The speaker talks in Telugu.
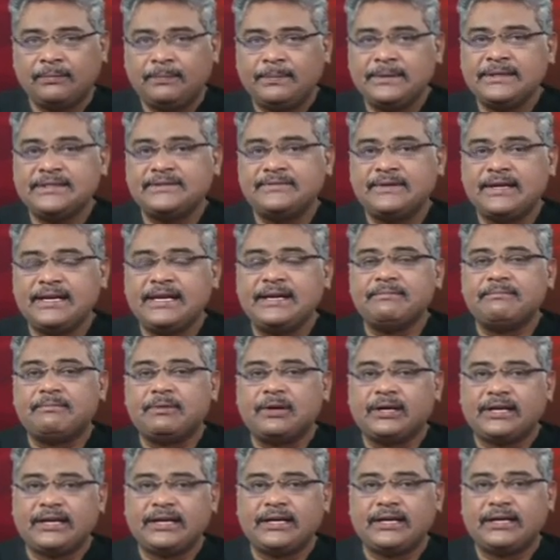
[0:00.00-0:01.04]
అప్ ఈజ్ వెరీ
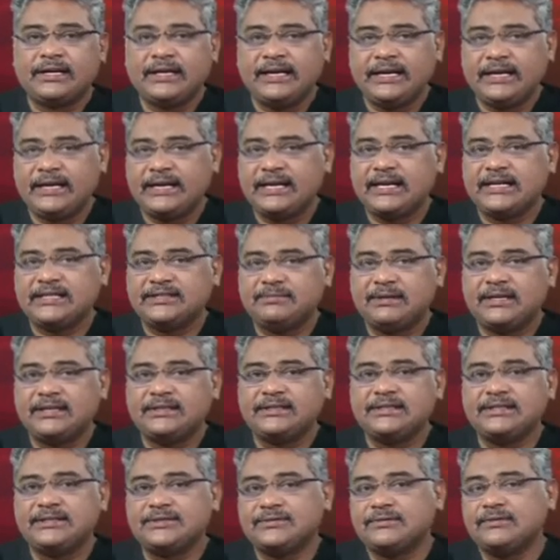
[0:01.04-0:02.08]
ఇంపార్టెంట్ హెయిర్
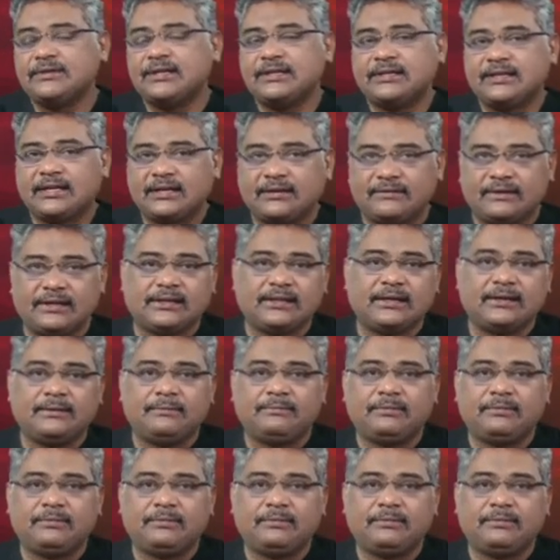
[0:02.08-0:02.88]
ట్రాన్స్ప్లాంట్ చేసుకున్న తర్వాత